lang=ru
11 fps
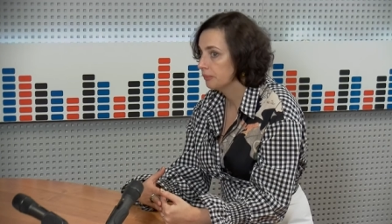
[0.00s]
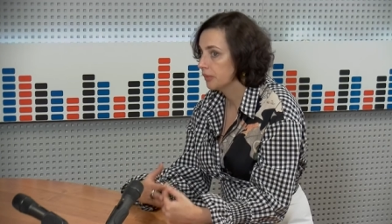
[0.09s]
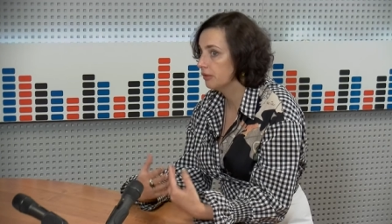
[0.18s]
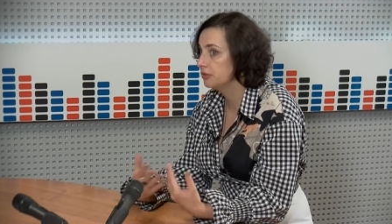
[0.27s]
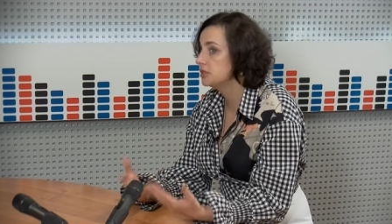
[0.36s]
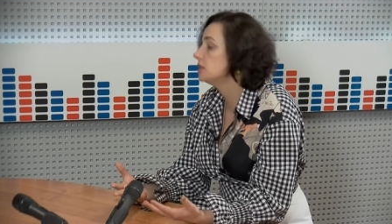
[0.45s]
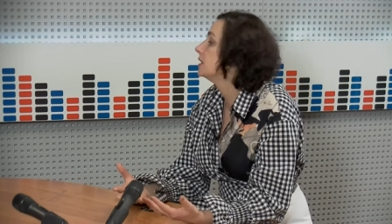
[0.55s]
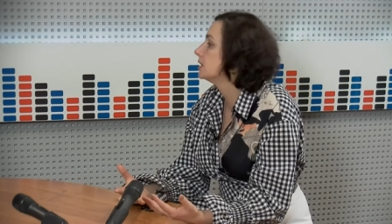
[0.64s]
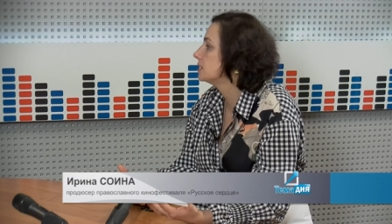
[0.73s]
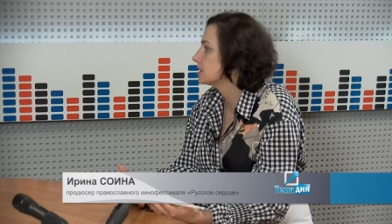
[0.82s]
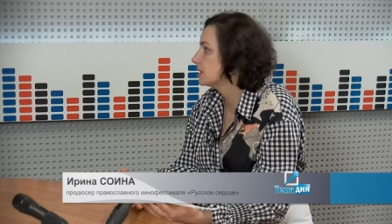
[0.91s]

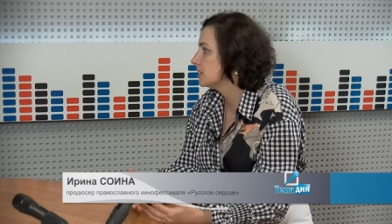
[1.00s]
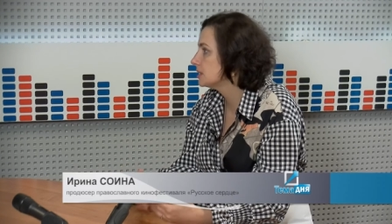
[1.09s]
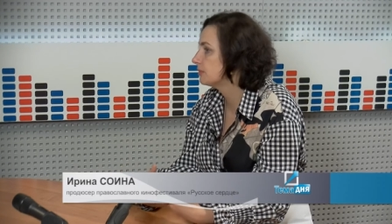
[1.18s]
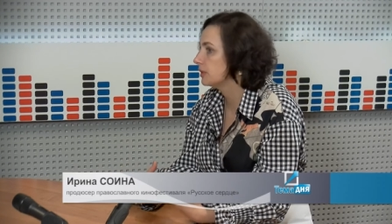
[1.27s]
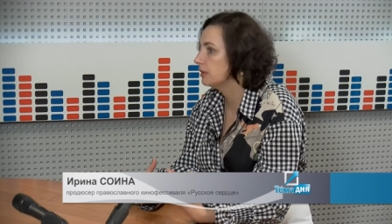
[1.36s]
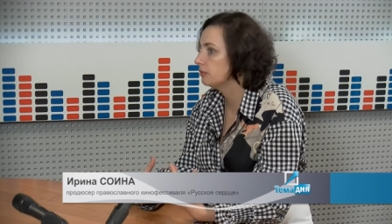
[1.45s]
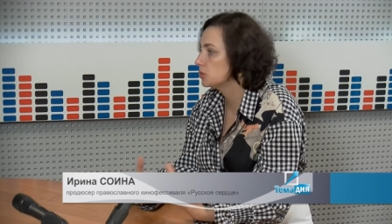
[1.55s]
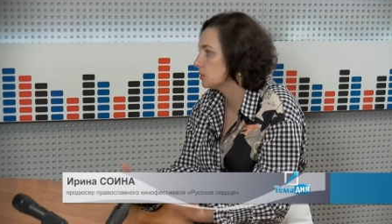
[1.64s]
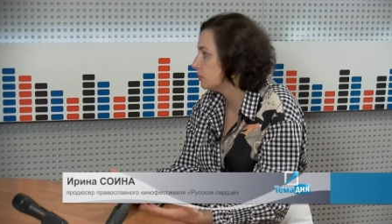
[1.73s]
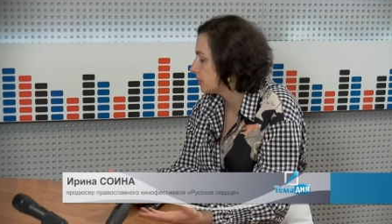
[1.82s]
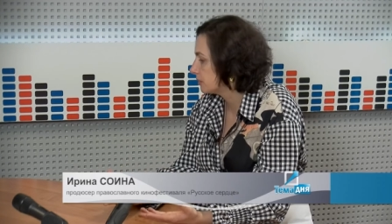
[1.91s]
выделении этих средств и в
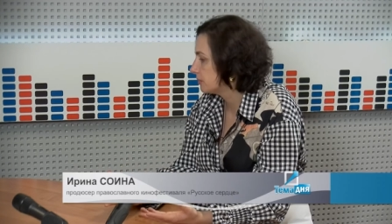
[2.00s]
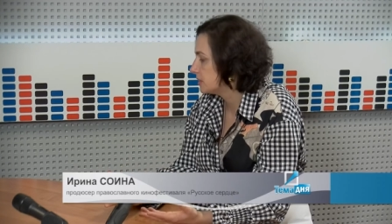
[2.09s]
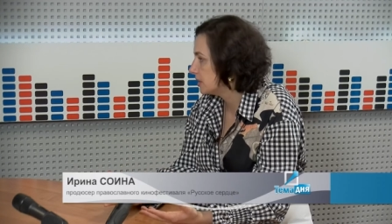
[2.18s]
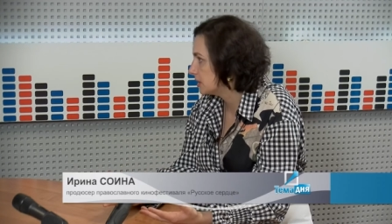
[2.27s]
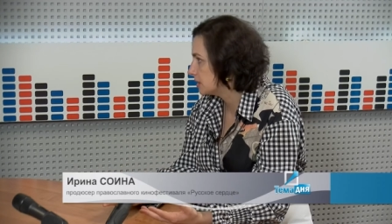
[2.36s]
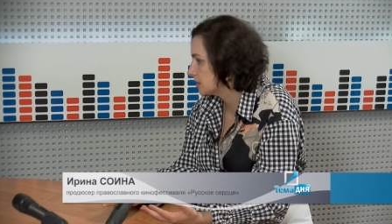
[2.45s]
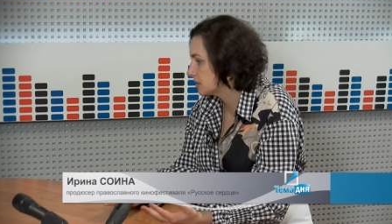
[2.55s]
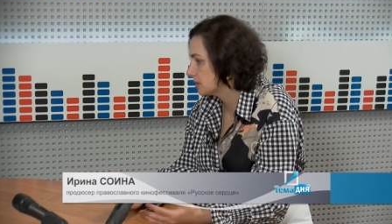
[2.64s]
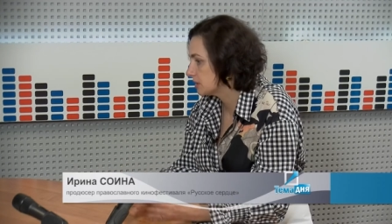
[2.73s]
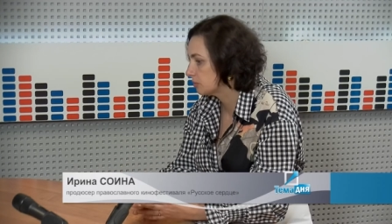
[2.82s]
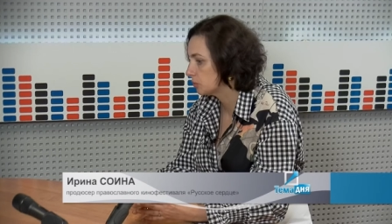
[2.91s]
условиях выделения этих
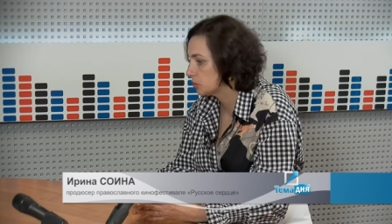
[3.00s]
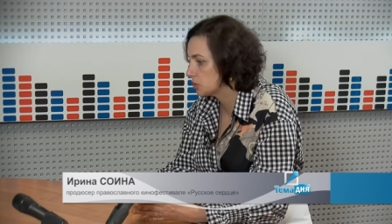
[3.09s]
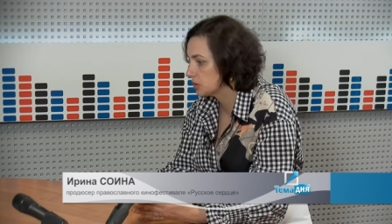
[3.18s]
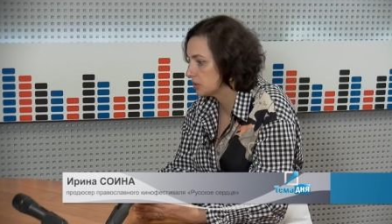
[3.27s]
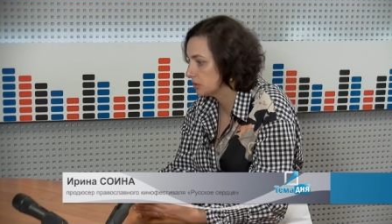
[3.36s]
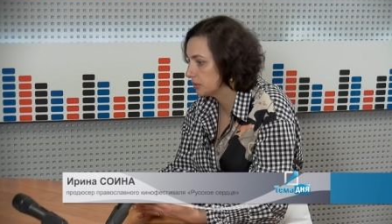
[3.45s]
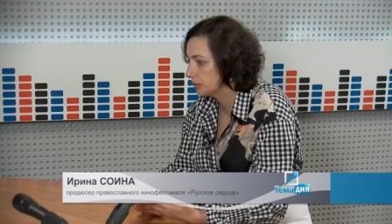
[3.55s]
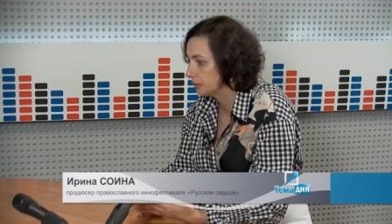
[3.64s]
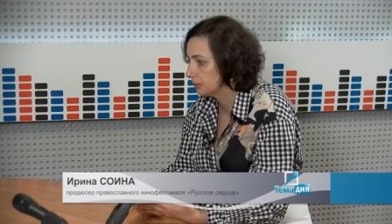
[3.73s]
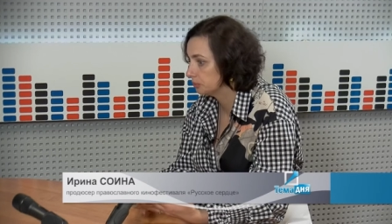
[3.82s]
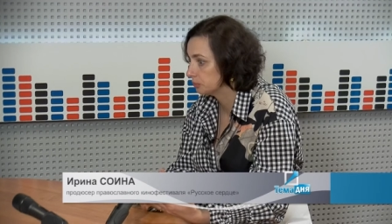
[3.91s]
средств. То есть
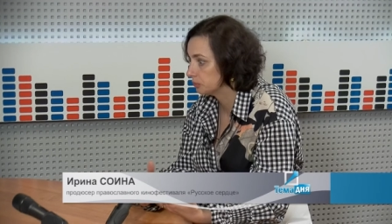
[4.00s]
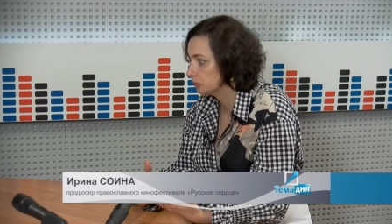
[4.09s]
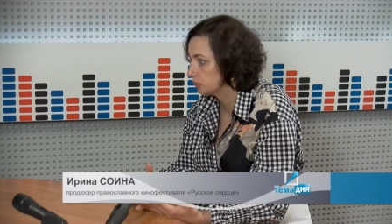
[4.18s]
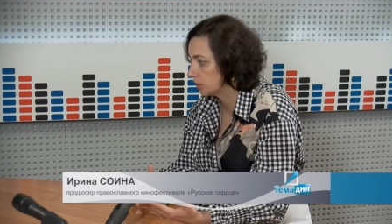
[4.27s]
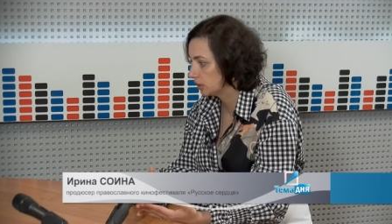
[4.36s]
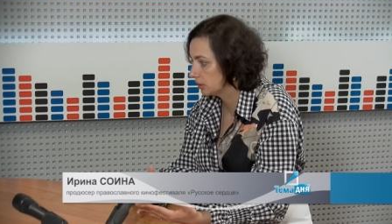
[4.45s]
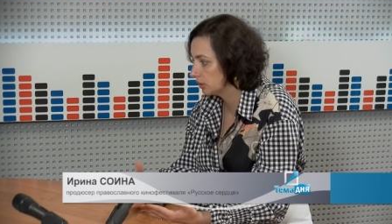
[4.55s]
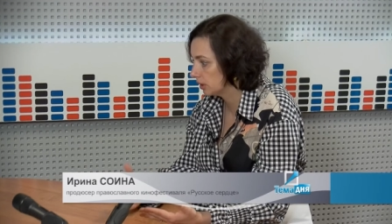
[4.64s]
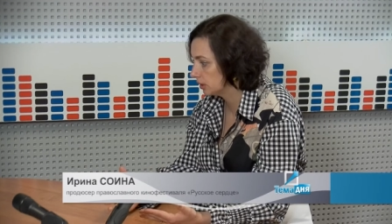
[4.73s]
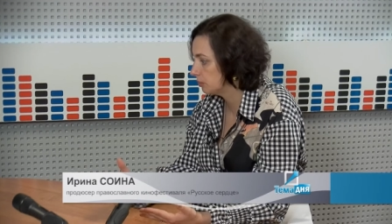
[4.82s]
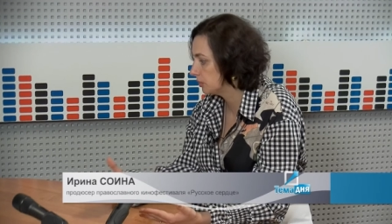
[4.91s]
э,
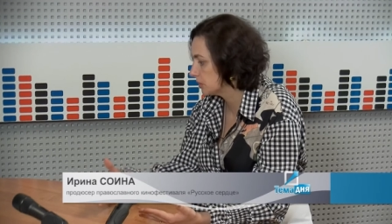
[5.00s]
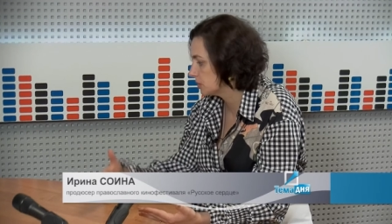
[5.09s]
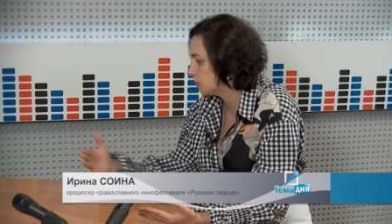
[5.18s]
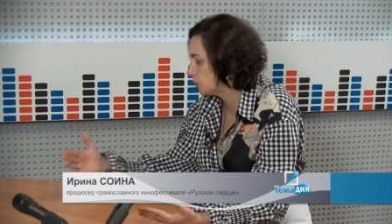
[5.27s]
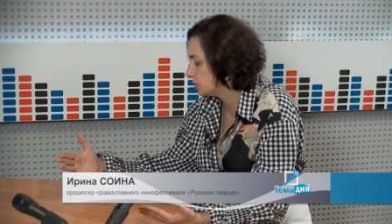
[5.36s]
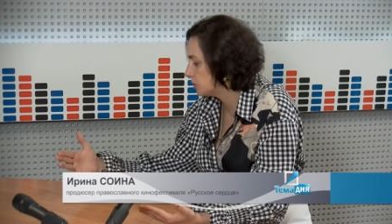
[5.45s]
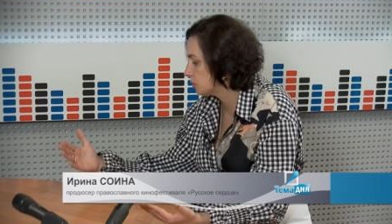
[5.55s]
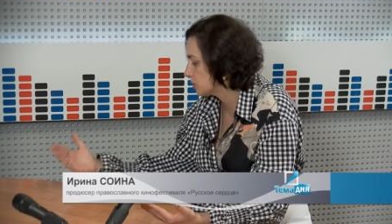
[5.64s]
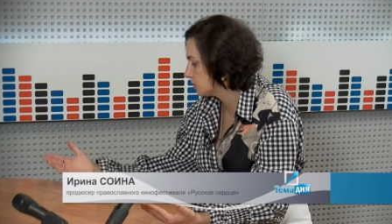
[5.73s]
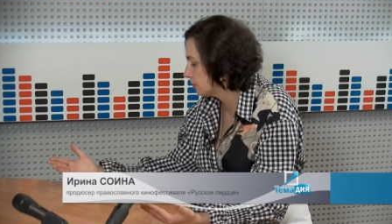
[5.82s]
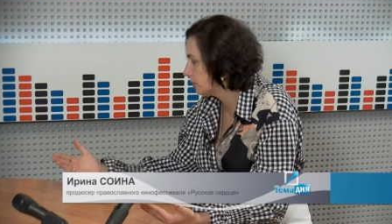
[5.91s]
надо было соблюсти
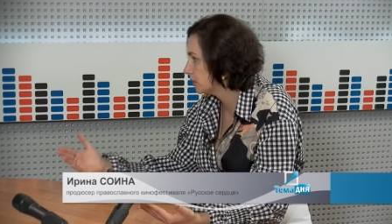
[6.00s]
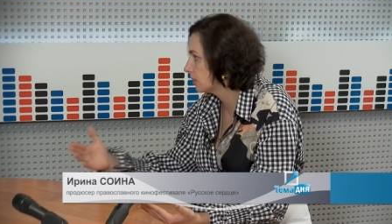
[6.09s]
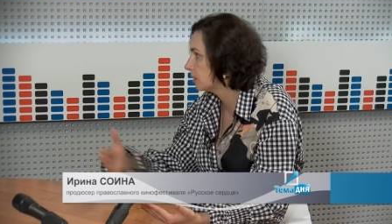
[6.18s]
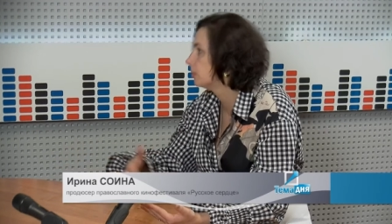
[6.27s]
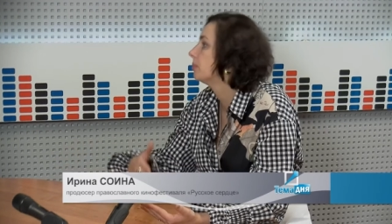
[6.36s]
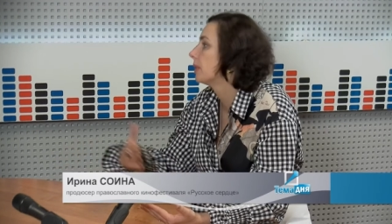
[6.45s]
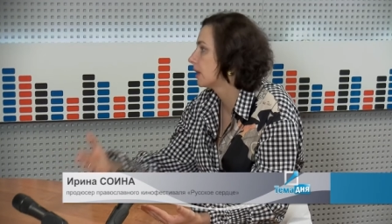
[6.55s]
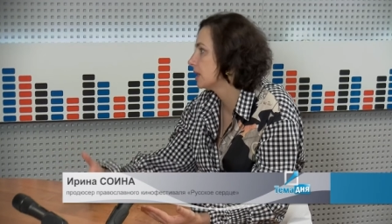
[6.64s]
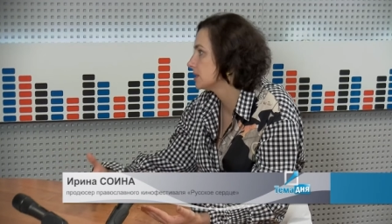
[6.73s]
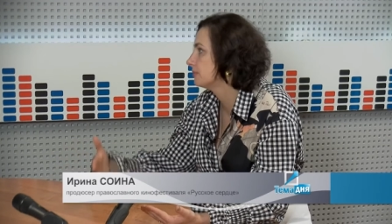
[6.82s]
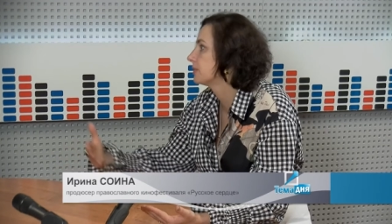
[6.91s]
условия как бы
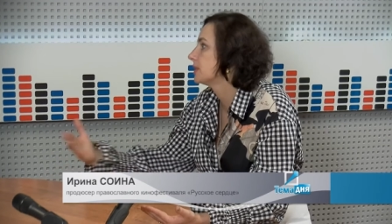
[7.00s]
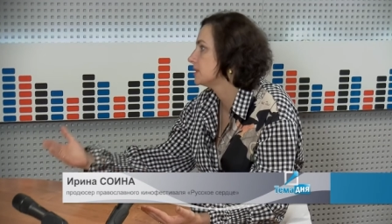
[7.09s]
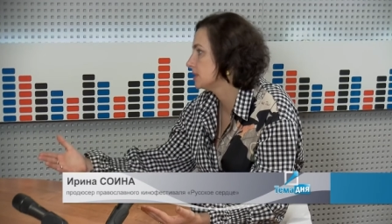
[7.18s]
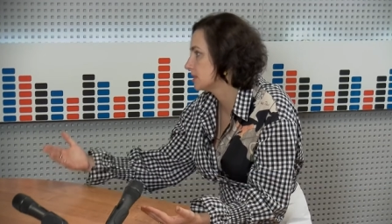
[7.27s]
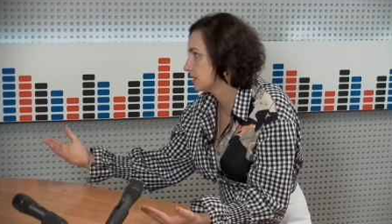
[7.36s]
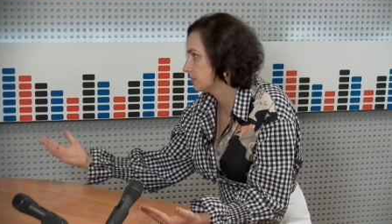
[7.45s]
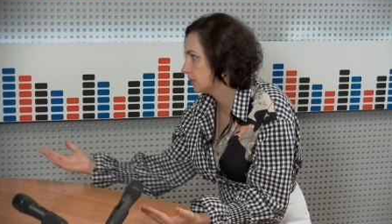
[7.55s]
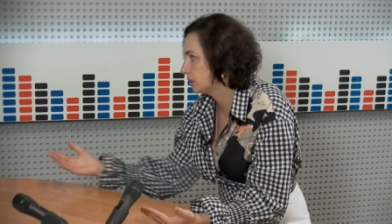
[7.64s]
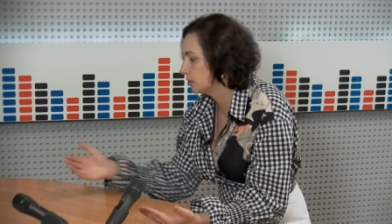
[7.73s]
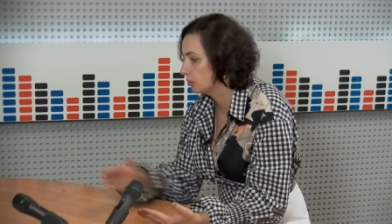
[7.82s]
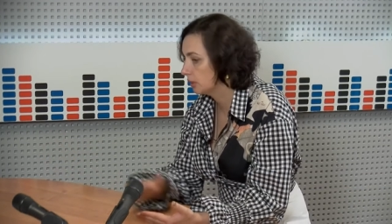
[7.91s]
показов российского
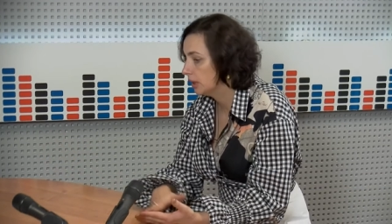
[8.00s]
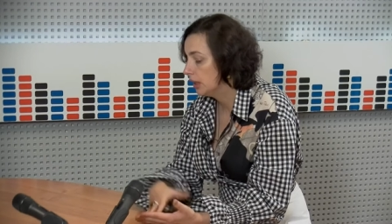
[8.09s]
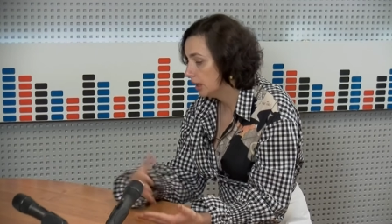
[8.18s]
кино.